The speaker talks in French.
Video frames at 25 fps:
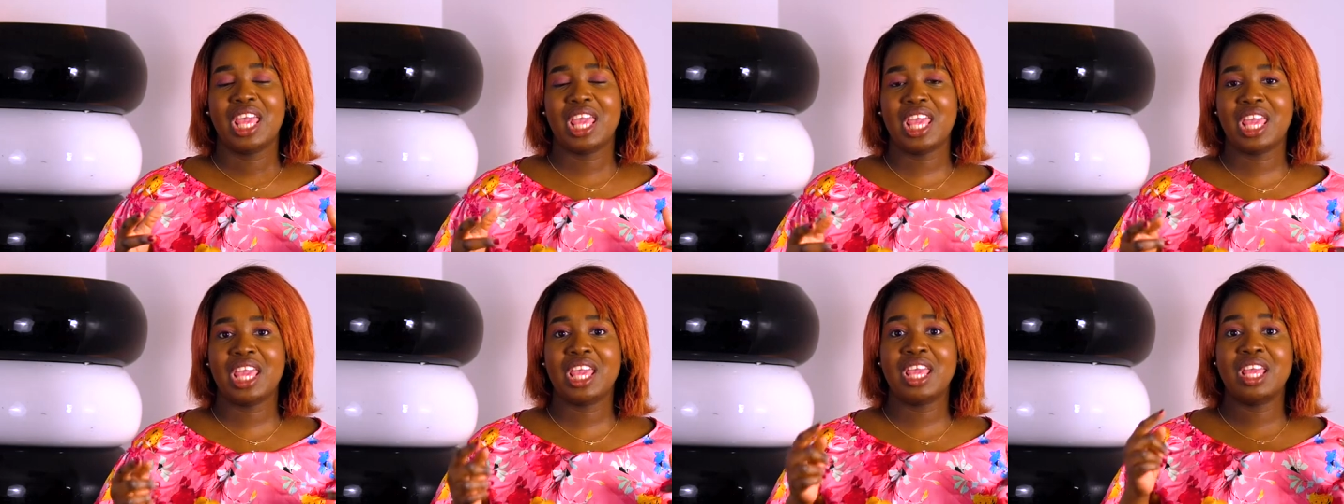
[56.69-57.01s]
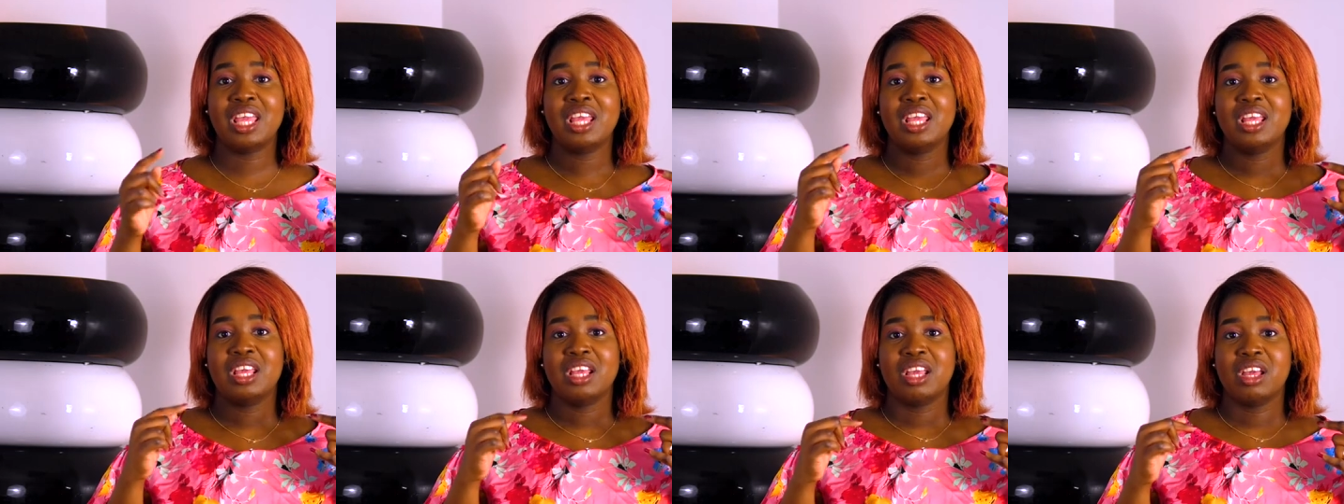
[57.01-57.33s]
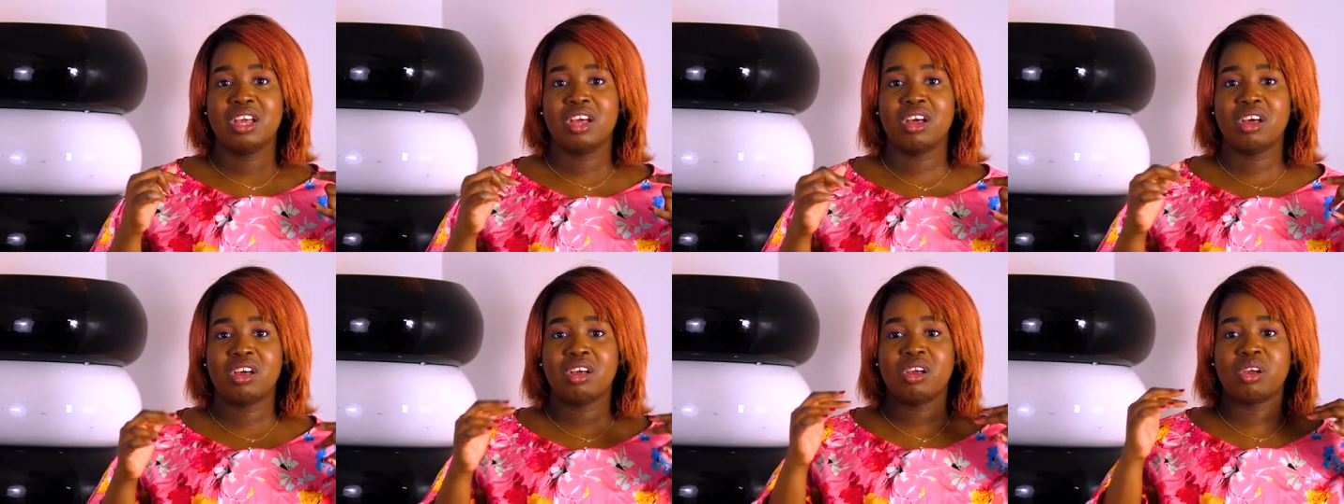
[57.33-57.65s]
et
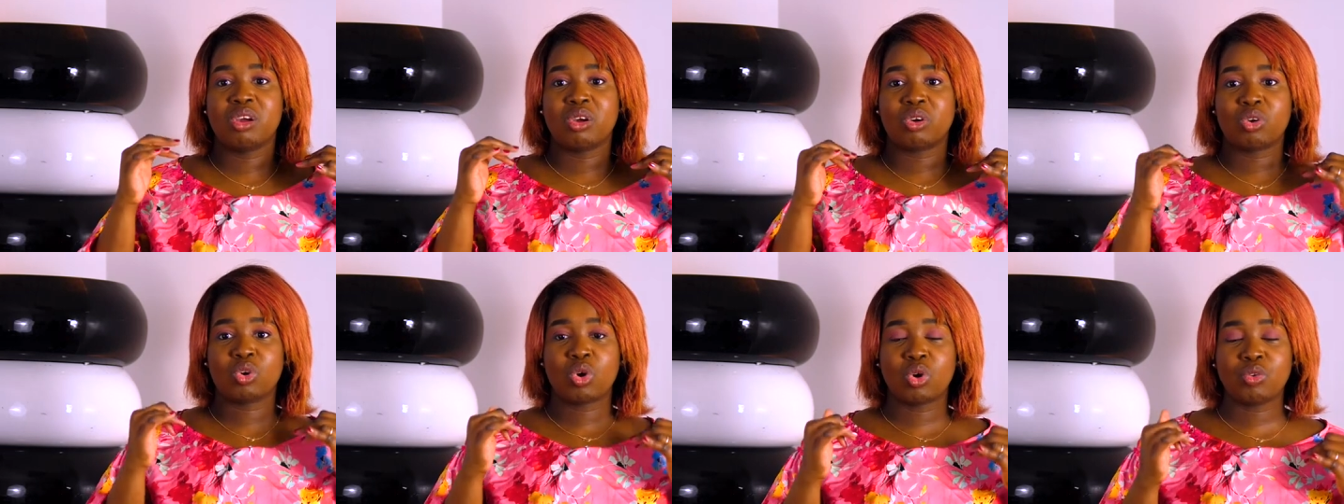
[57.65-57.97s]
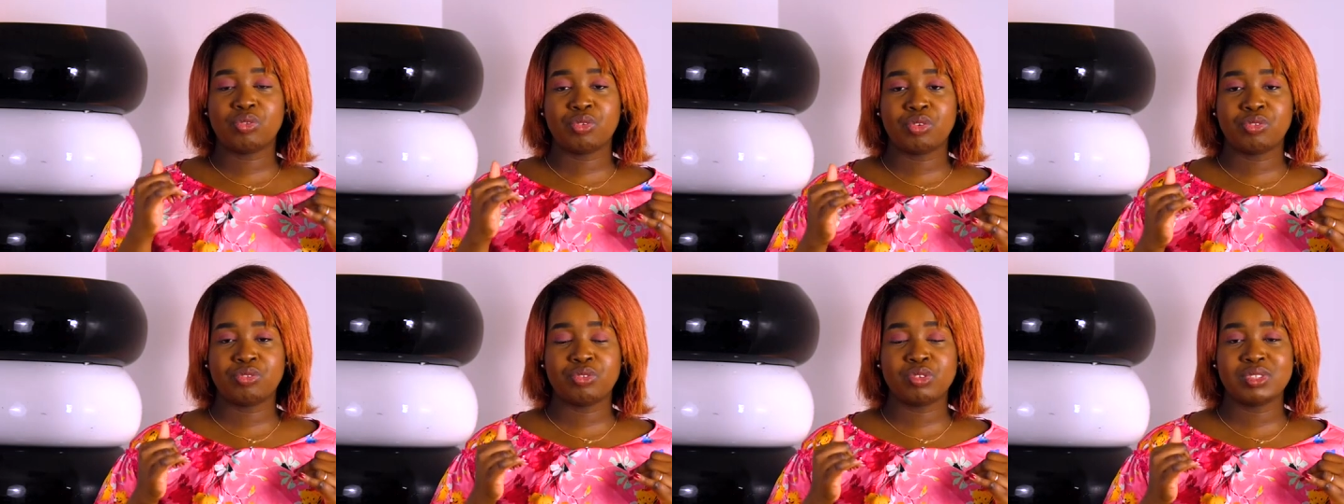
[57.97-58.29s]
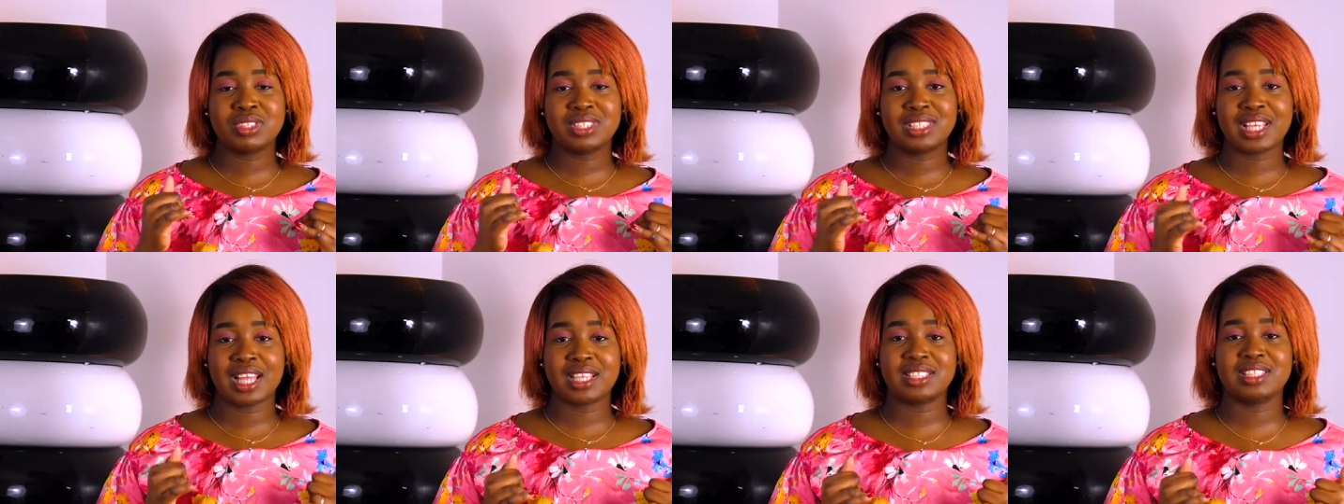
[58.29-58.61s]
euh, quand vous
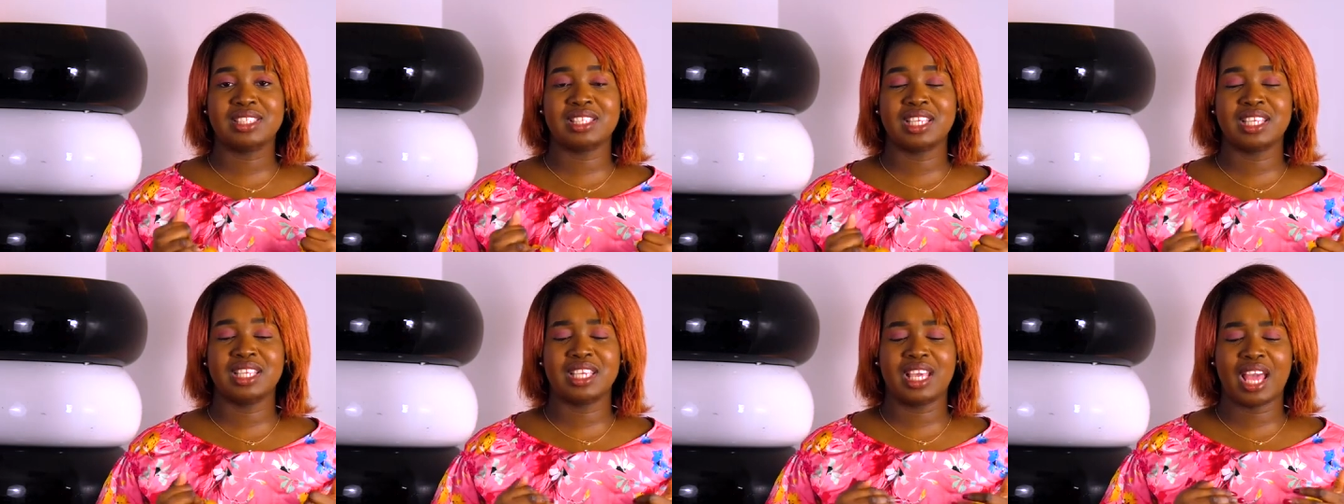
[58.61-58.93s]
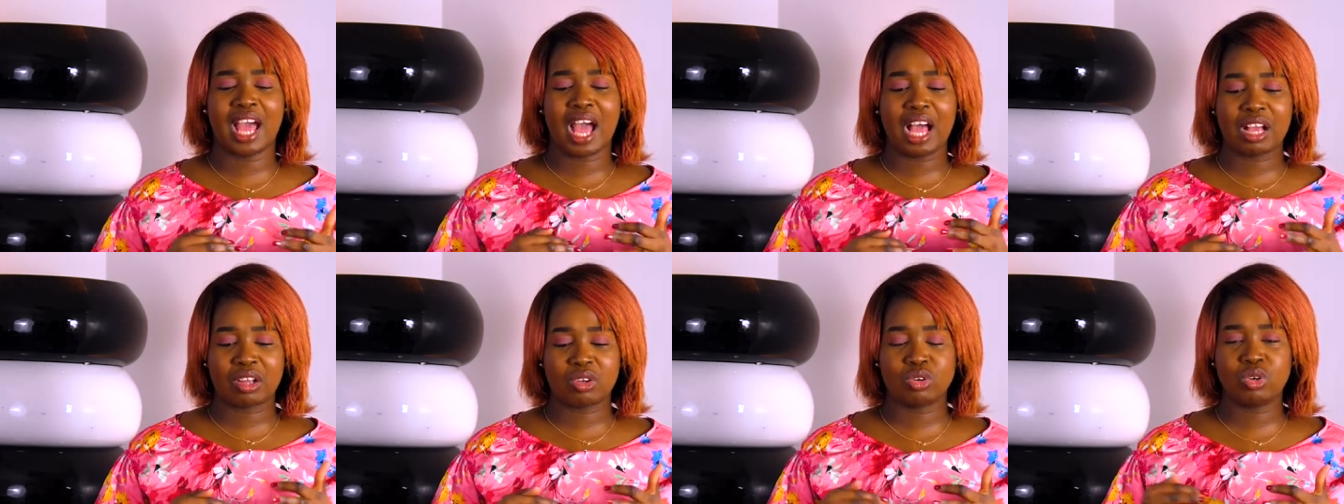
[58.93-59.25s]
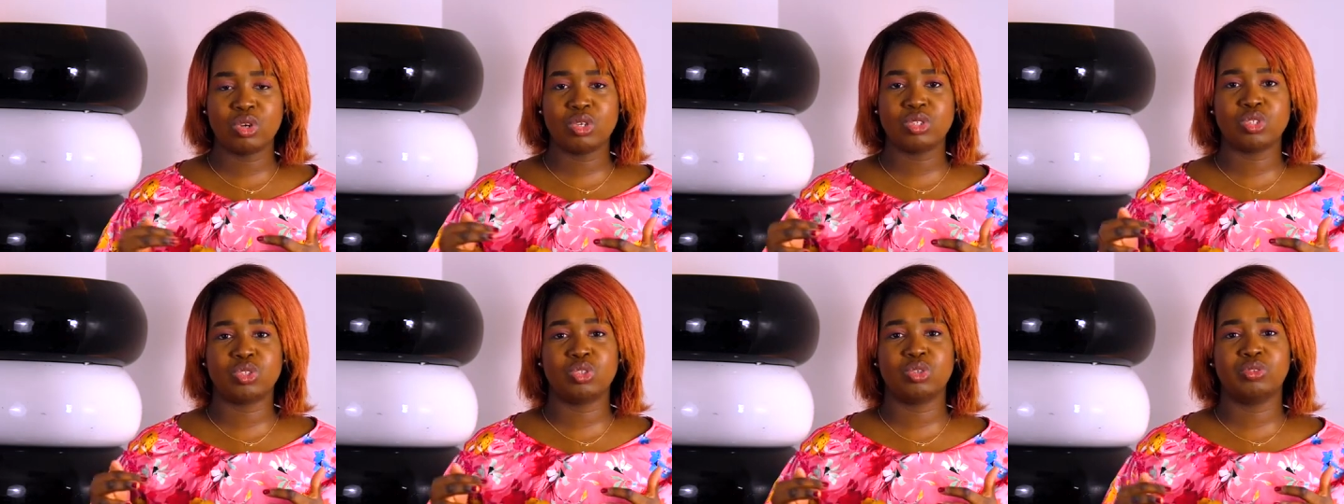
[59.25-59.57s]
vous asseyez à
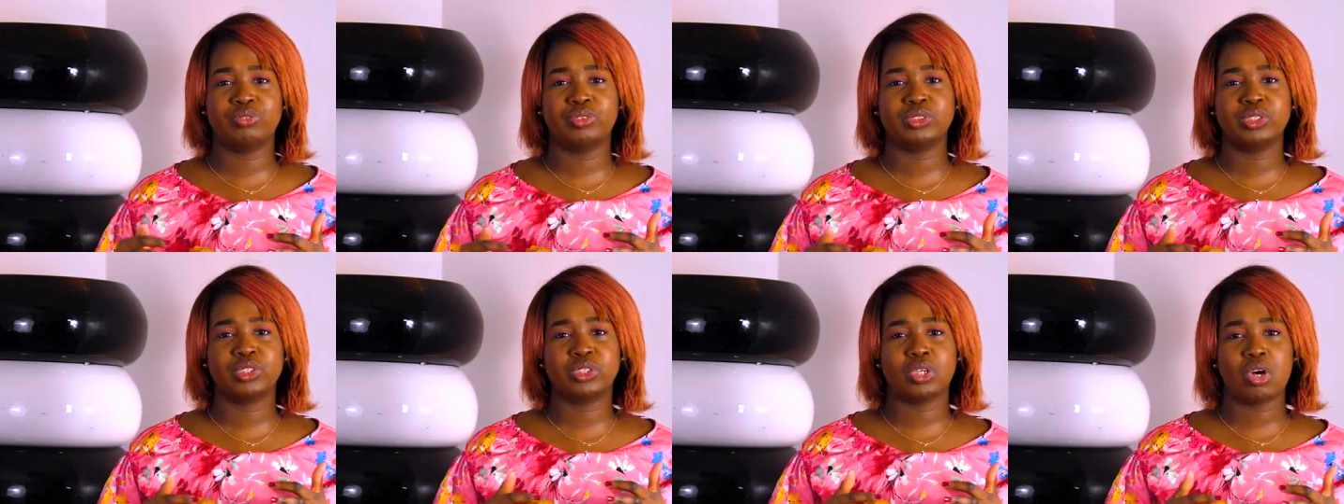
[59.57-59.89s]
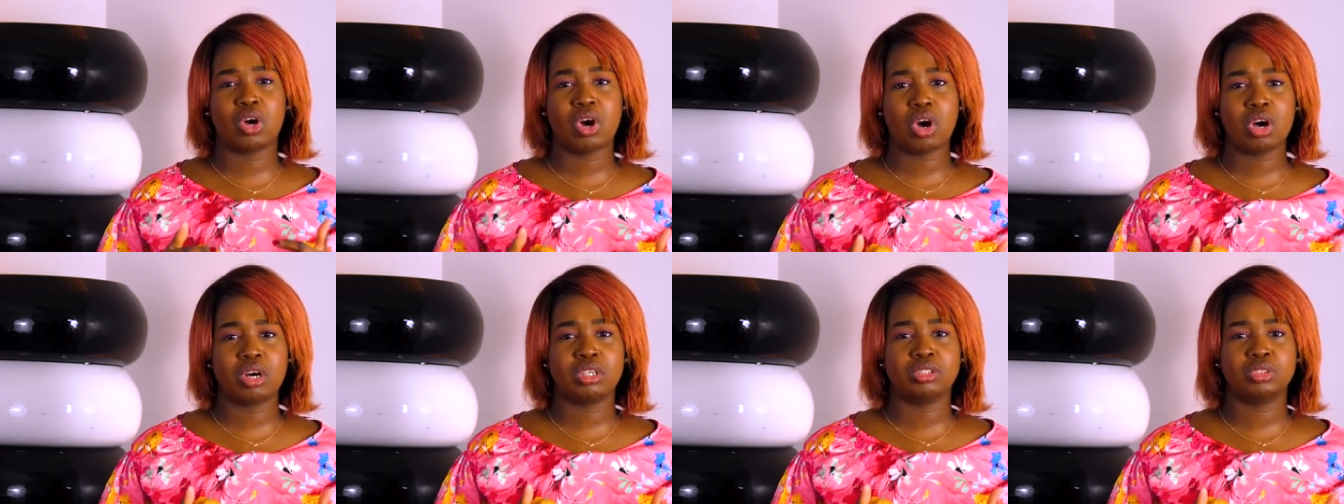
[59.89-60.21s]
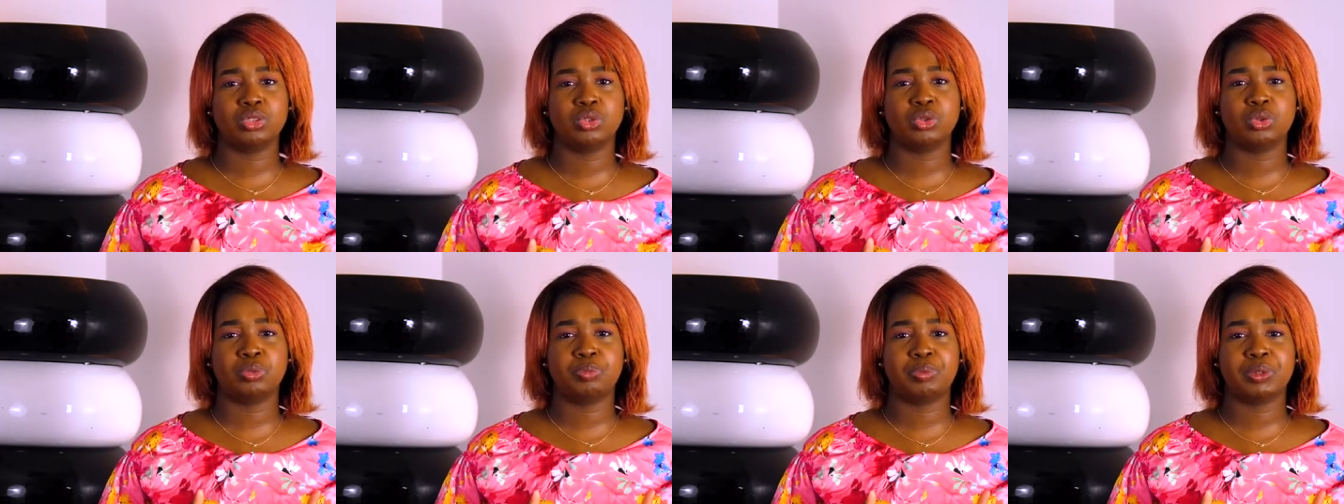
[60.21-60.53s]
cause de votre
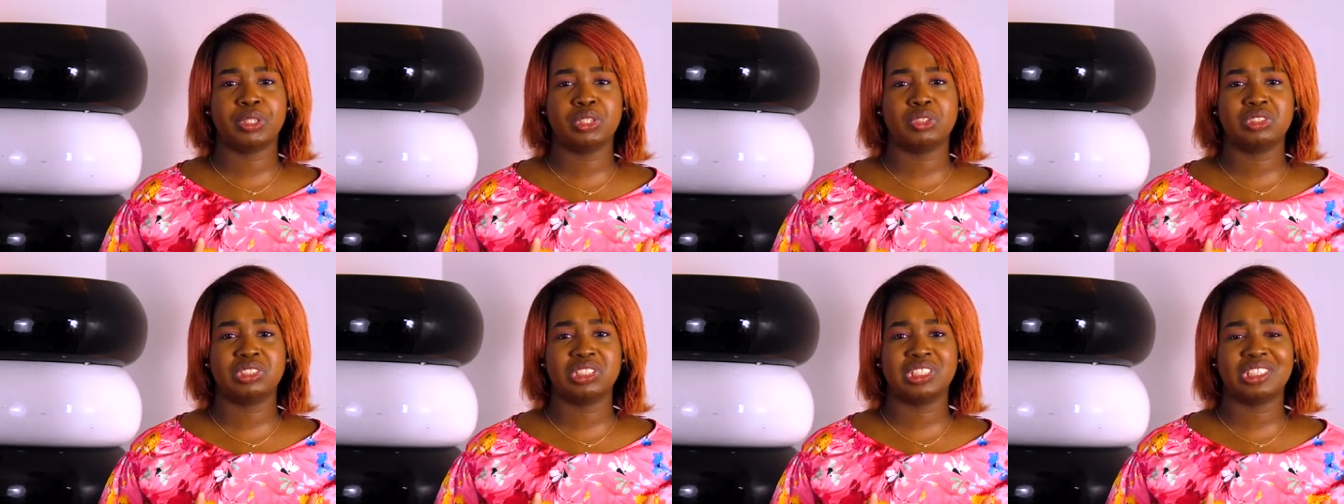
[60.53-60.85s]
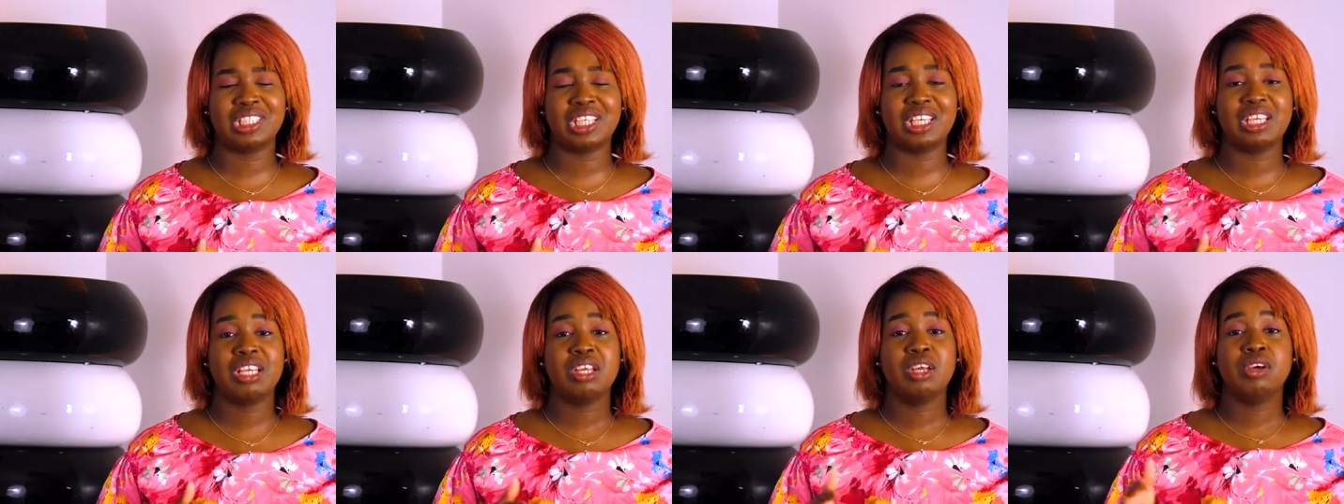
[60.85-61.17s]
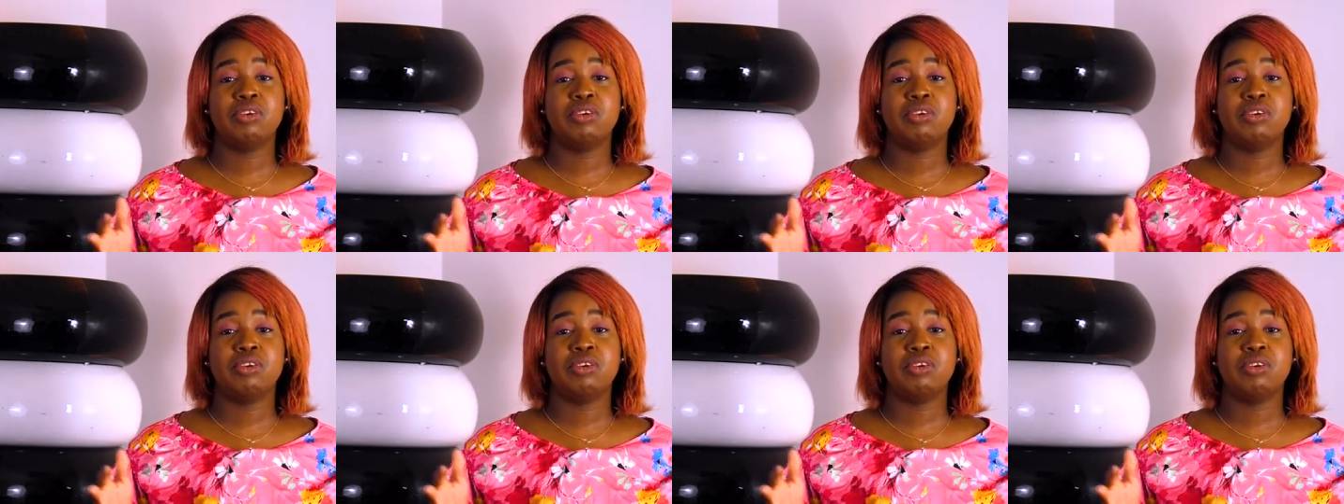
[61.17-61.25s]
ordre de priorité,